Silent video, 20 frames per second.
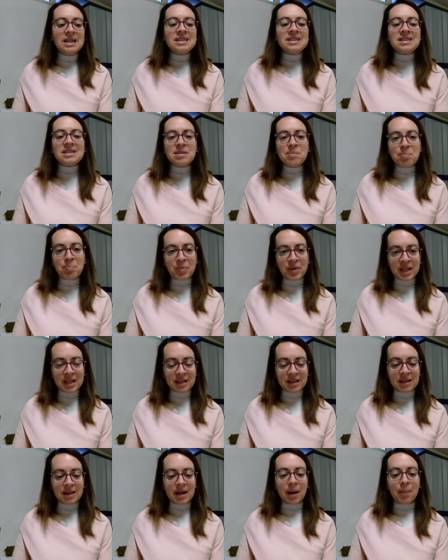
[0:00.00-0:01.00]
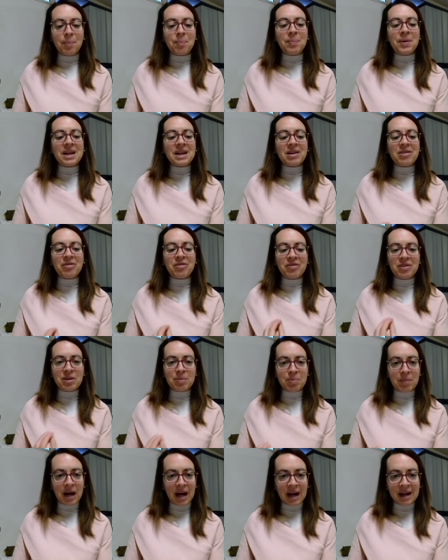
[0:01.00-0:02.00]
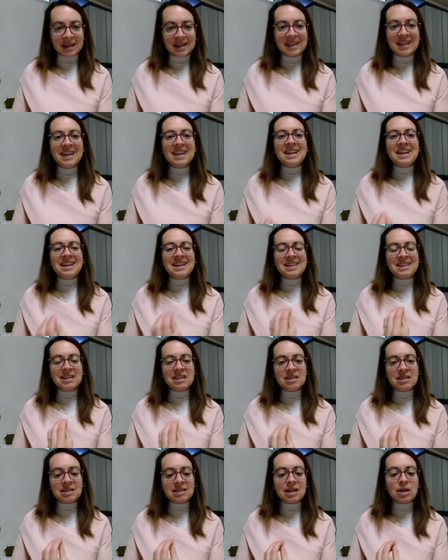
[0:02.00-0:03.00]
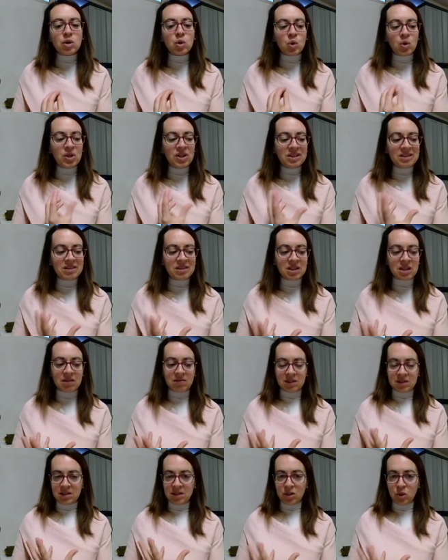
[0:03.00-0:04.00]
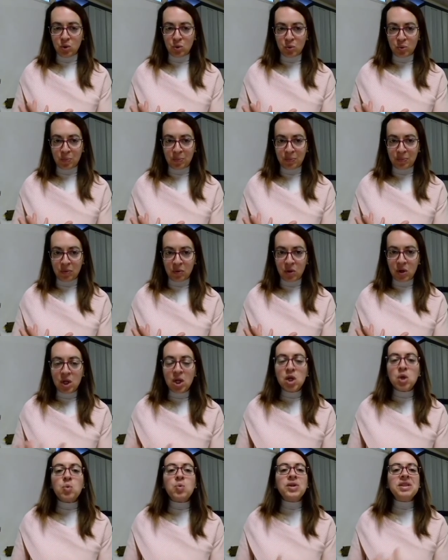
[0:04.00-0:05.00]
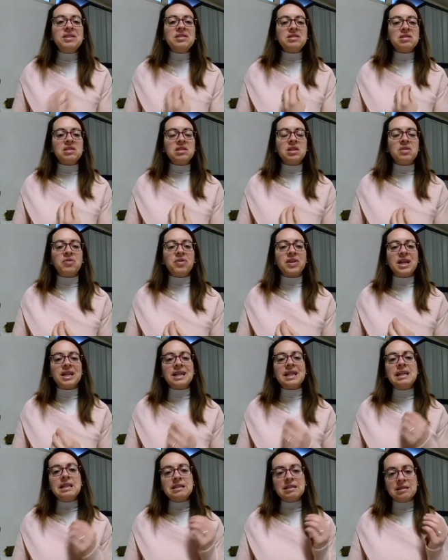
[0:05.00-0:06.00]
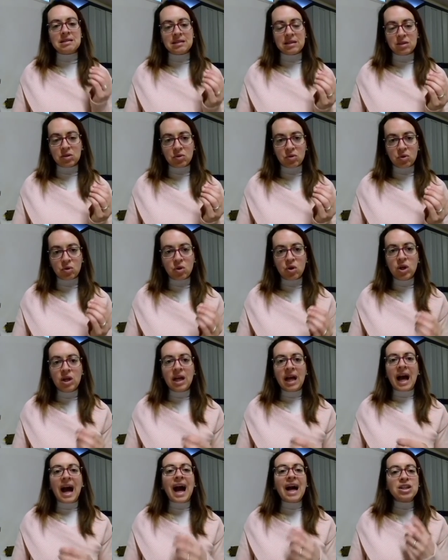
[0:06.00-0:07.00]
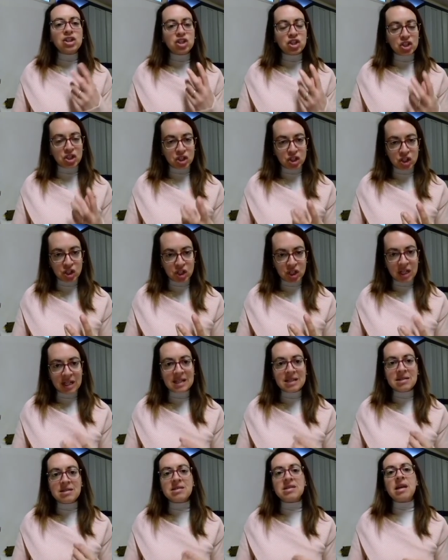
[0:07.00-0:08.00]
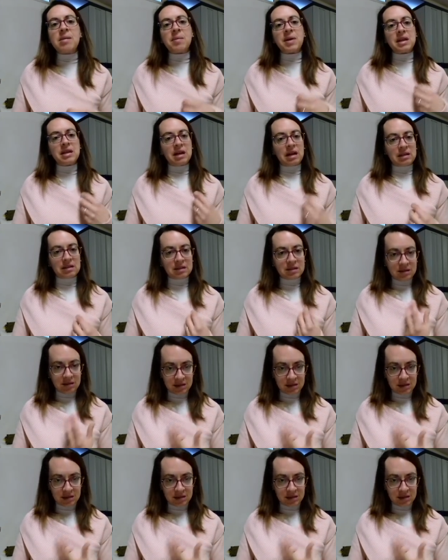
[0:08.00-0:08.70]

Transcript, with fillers: si impegna per affermare l'identità collettiva del gruppo, quindi significa che il singolo agisce insieme agli altri